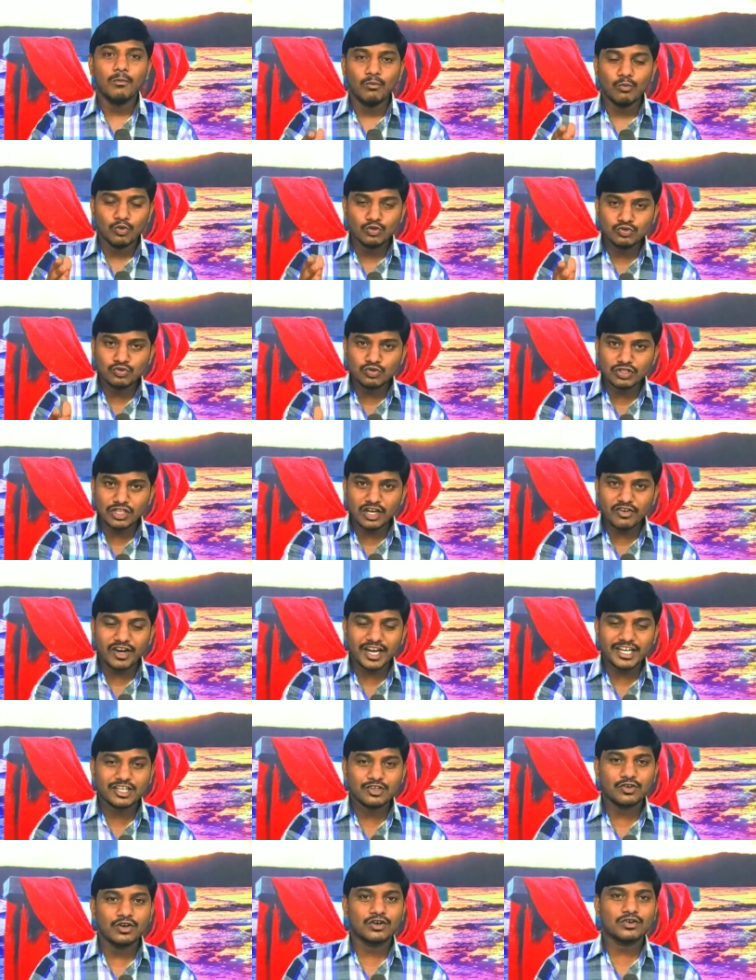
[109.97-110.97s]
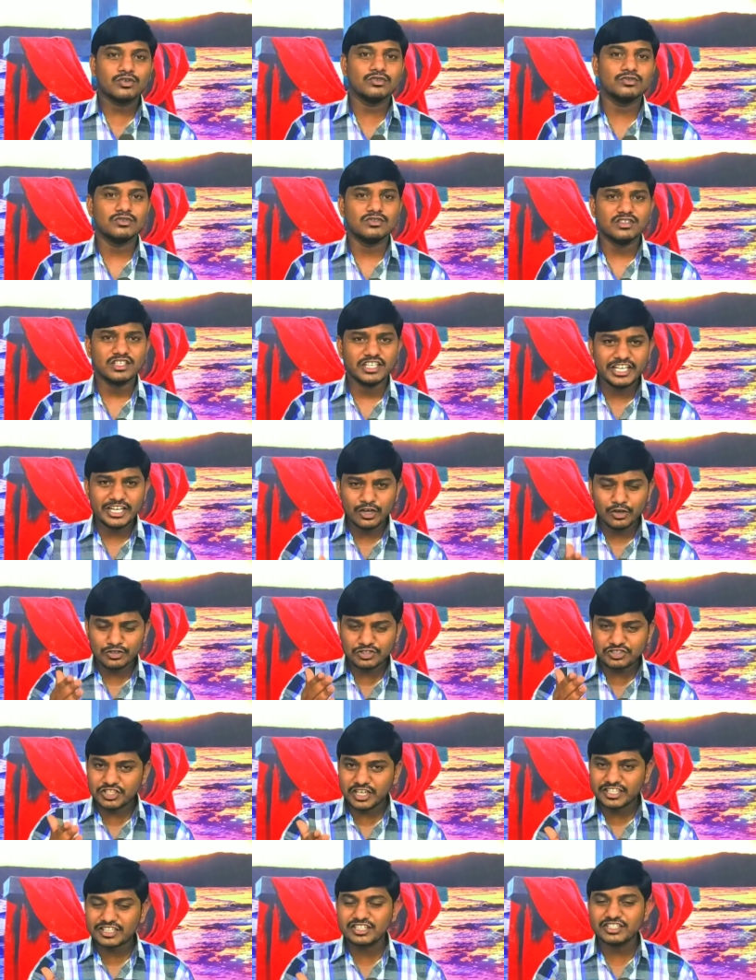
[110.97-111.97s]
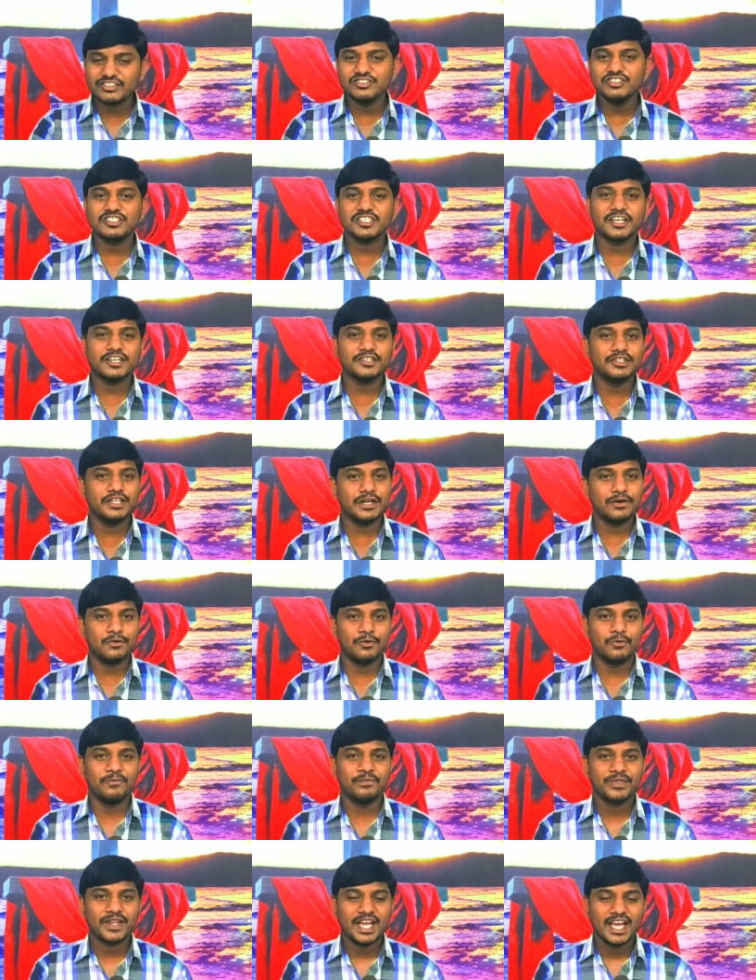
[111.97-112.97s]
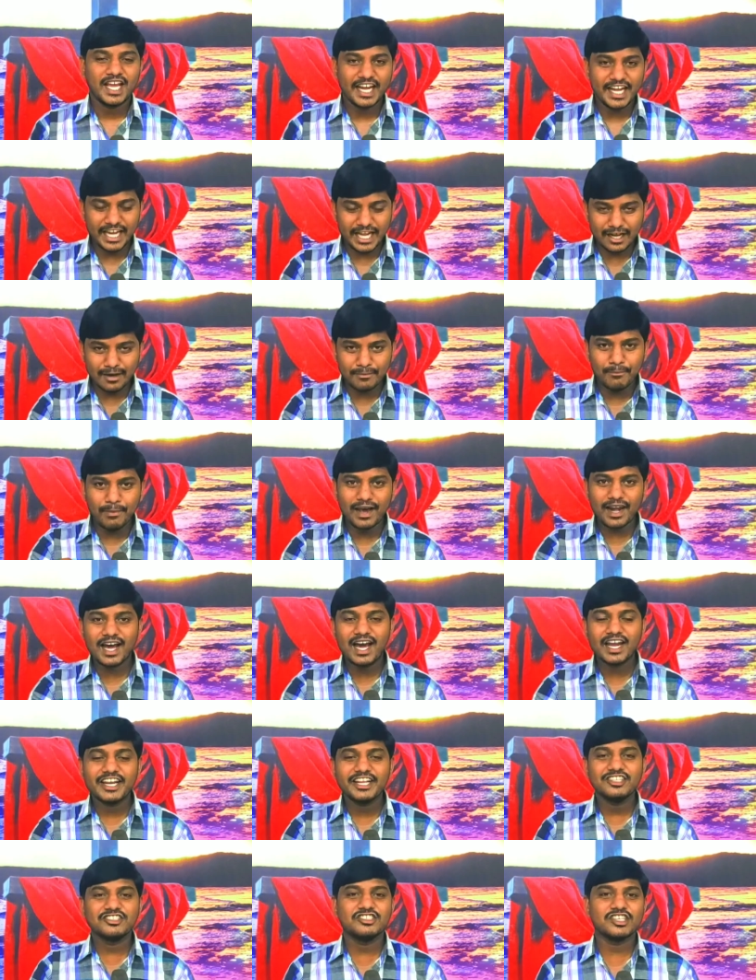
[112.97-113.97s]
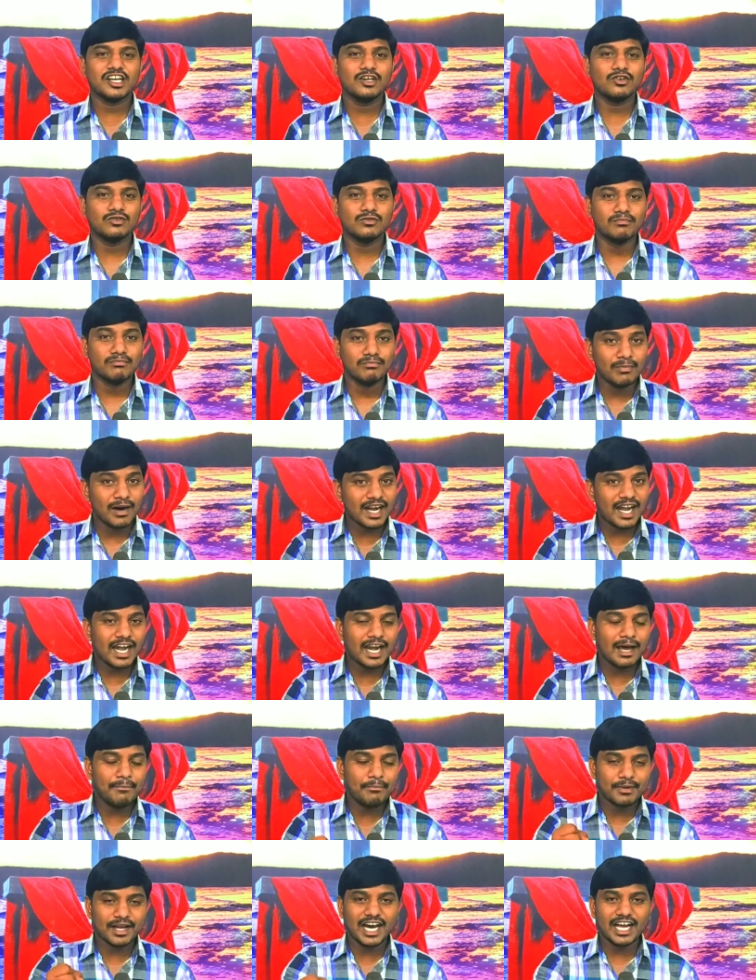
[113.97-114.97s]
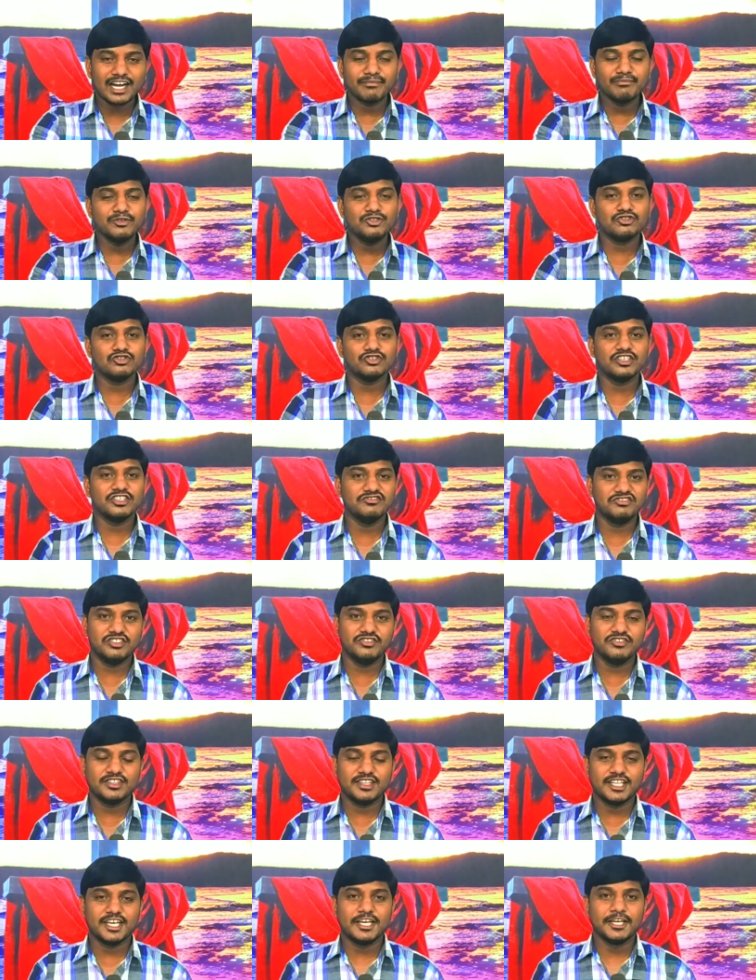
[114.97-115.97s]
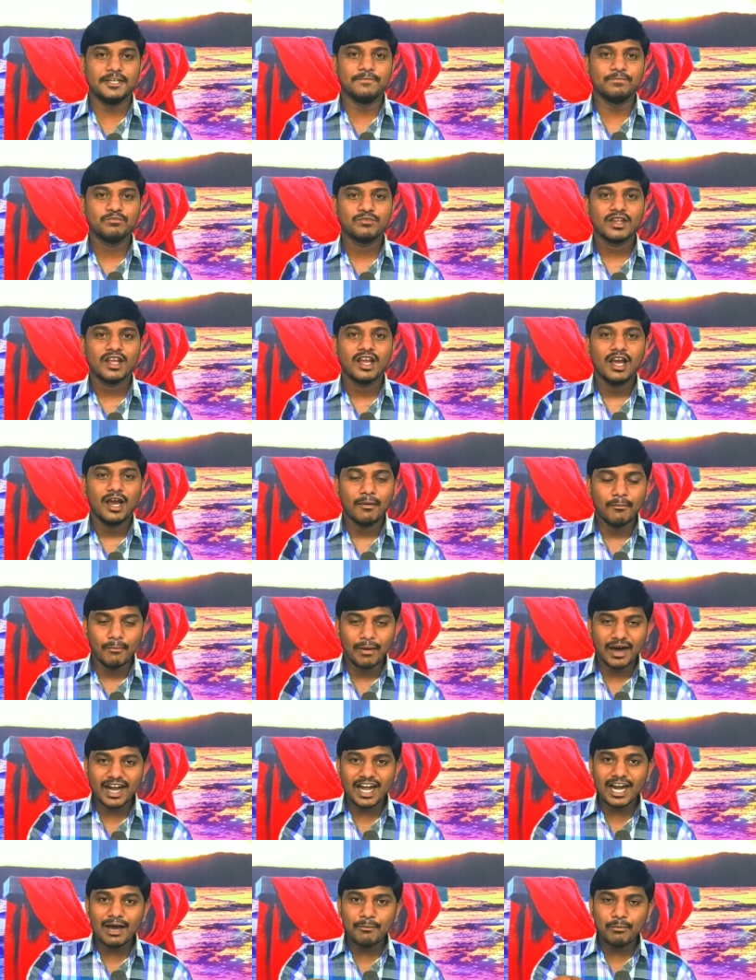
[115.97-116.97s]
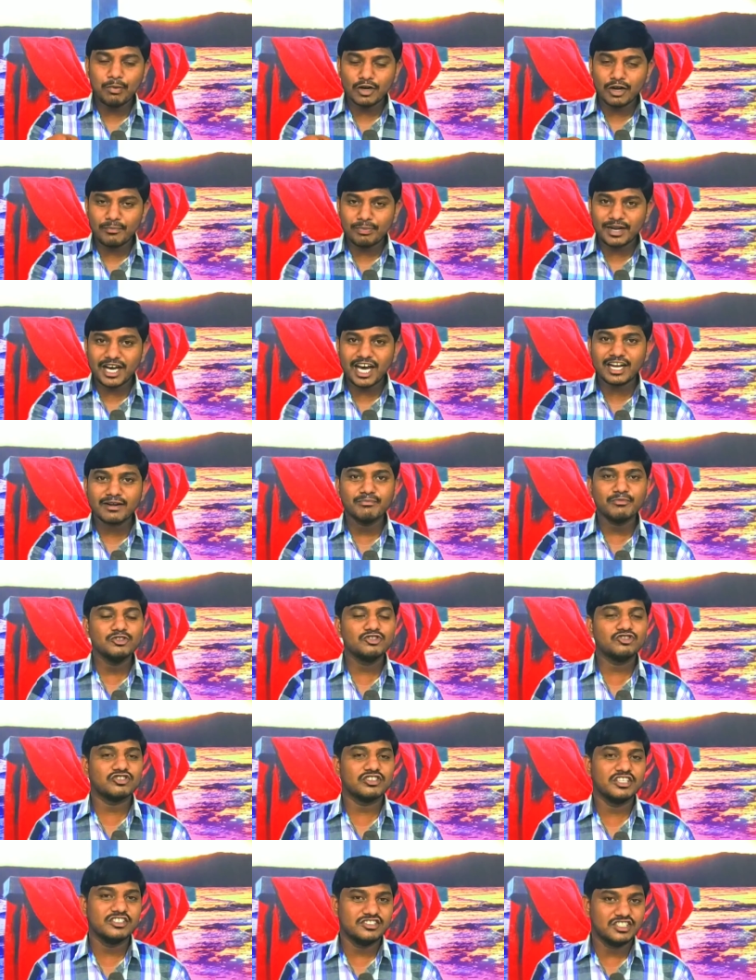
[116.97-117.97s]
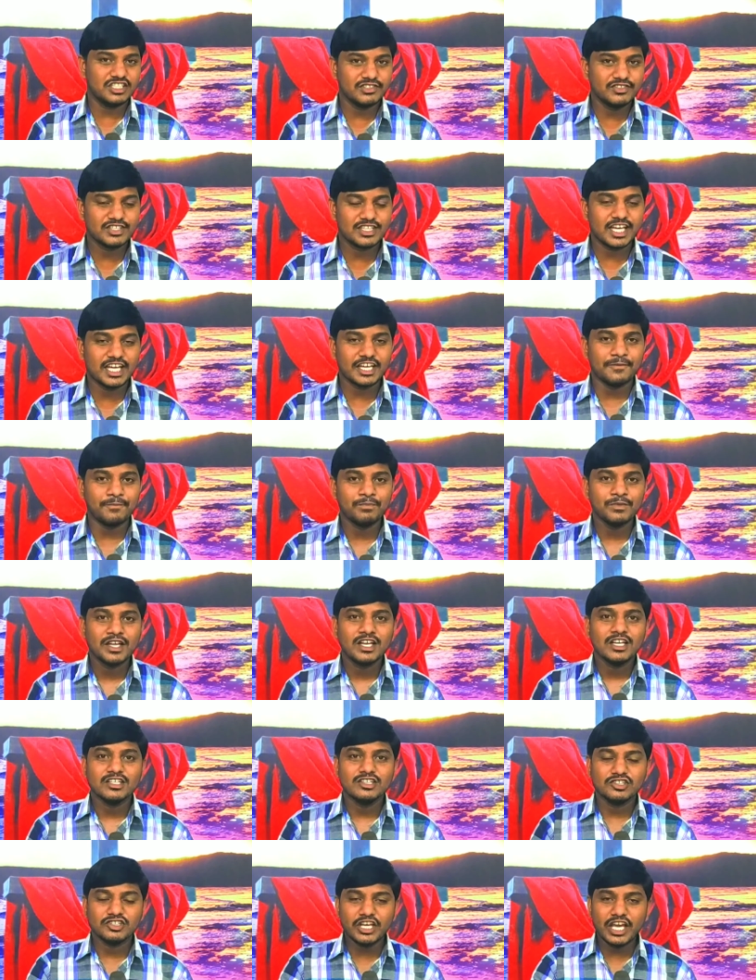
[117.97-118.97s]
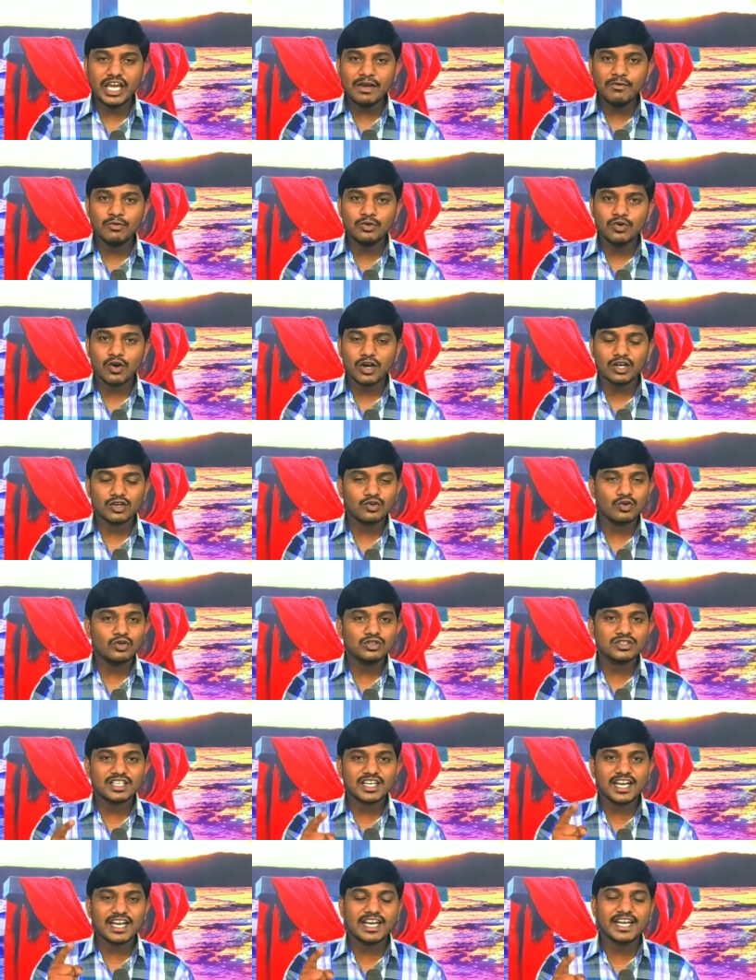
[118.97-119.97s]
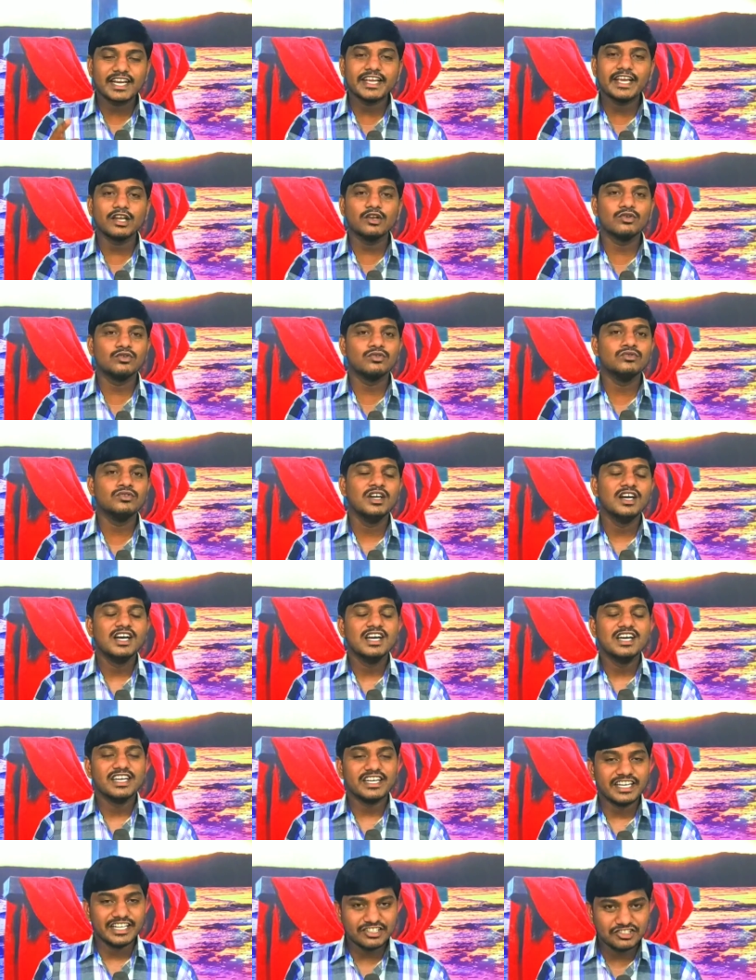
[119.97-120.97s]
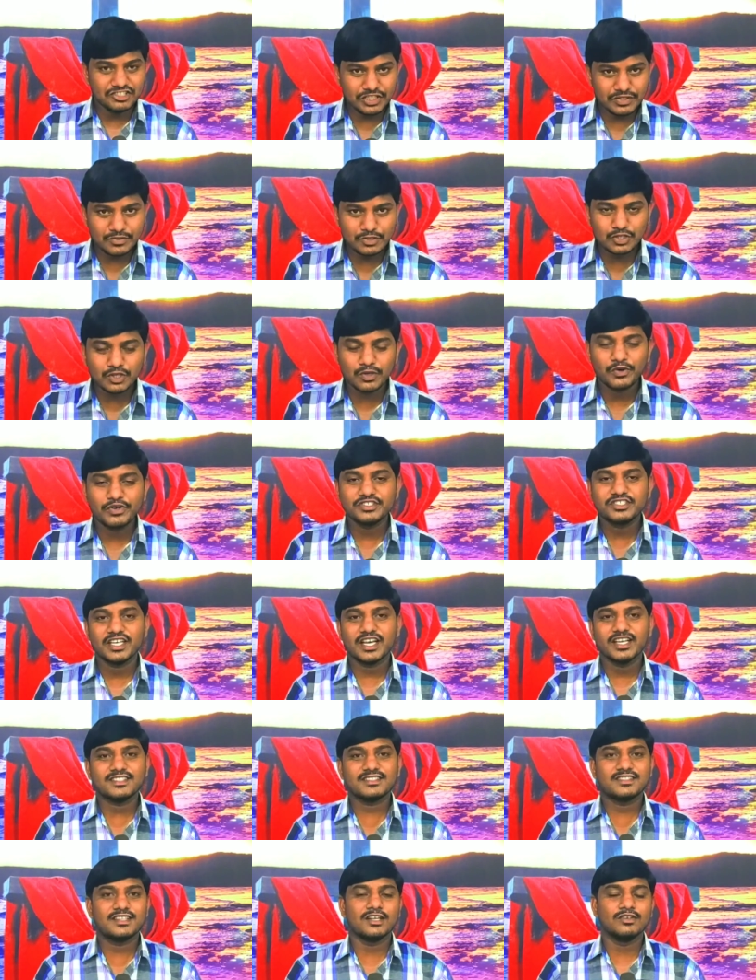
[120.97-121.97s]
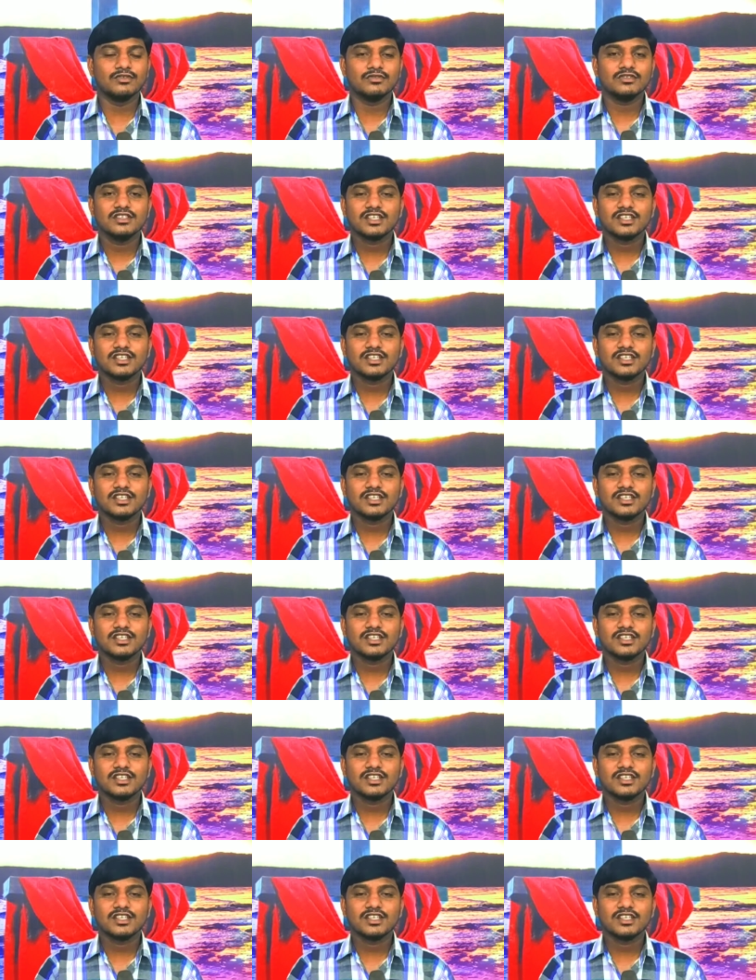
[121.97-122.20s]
ముందున్న వాటి కొరకు నీలో శక్తి ఉంచాడు దేవుడు నీకు బలాన్ని ఇచ్చాడు మరల ప్రారంభించు నీ జీవితాన్ని మరల పునఃప్రారంభించు నీ జీవితాన్ని దేవుడు ఒక నూతన క్రియను నీ జీవితంలో చేస్తాడు